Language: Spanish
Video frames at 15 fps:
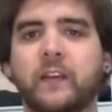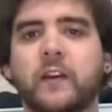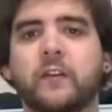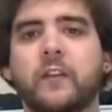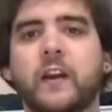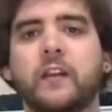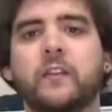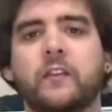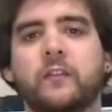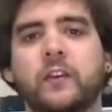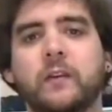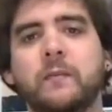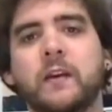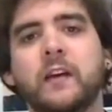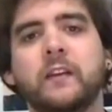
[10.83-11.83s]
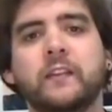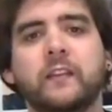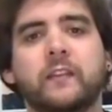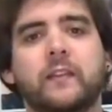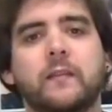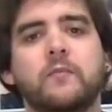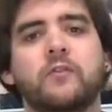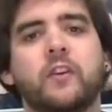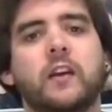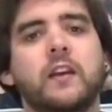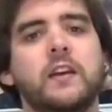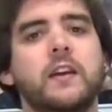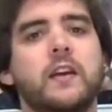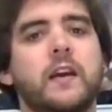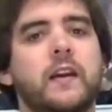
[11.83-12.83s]
parceros de RetroStreamers, estamos
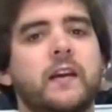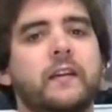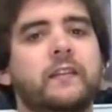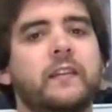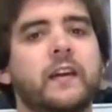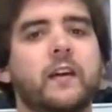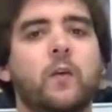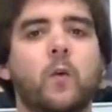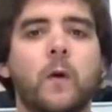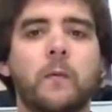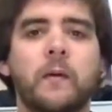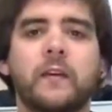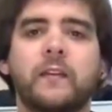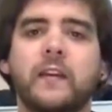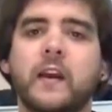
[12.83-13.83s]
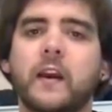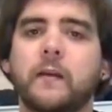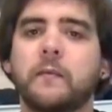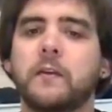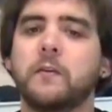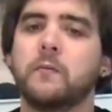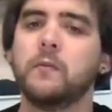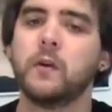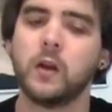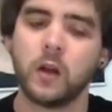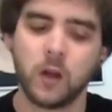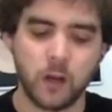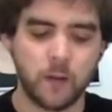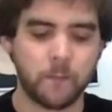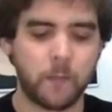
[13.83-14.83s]
aquí en este jueves de review
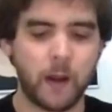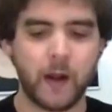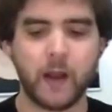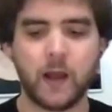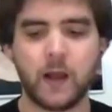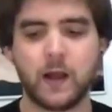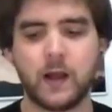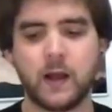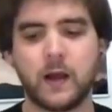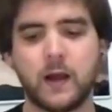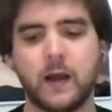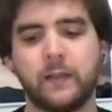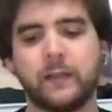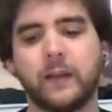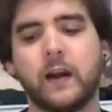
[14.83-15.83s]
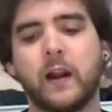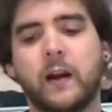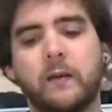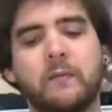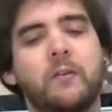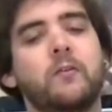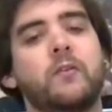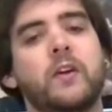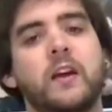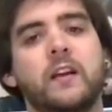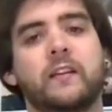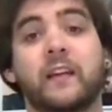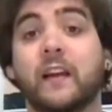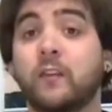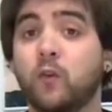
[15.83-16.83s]
para hacer la review
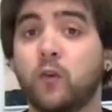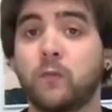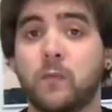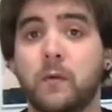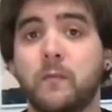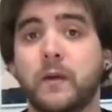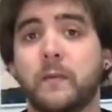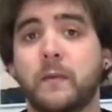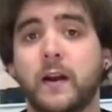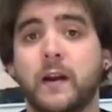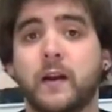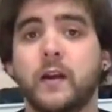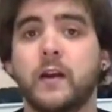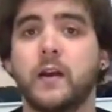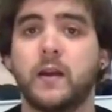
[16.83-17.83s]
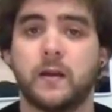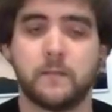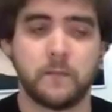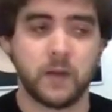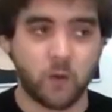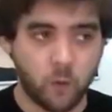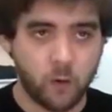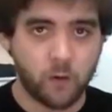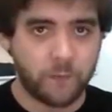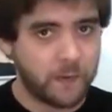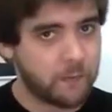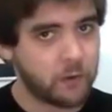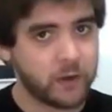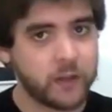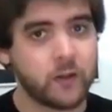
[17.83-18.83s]
del Saturn Bomberman. Mi juego
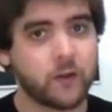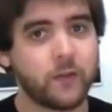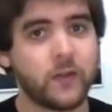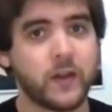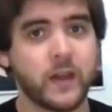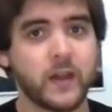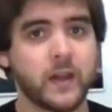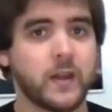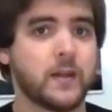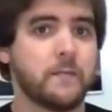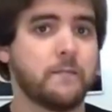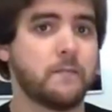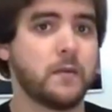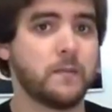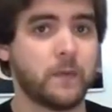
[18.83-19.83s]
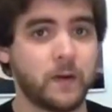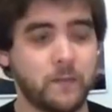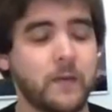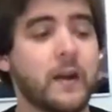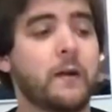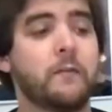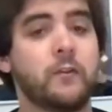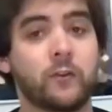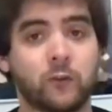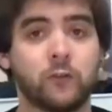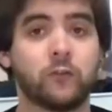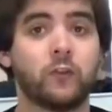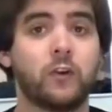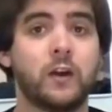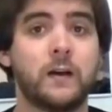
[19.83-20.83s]
favorito de mi primera
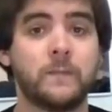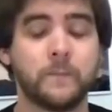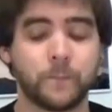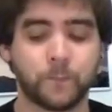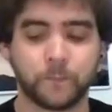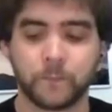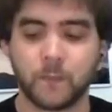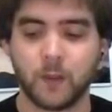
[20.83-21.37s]
videoconsola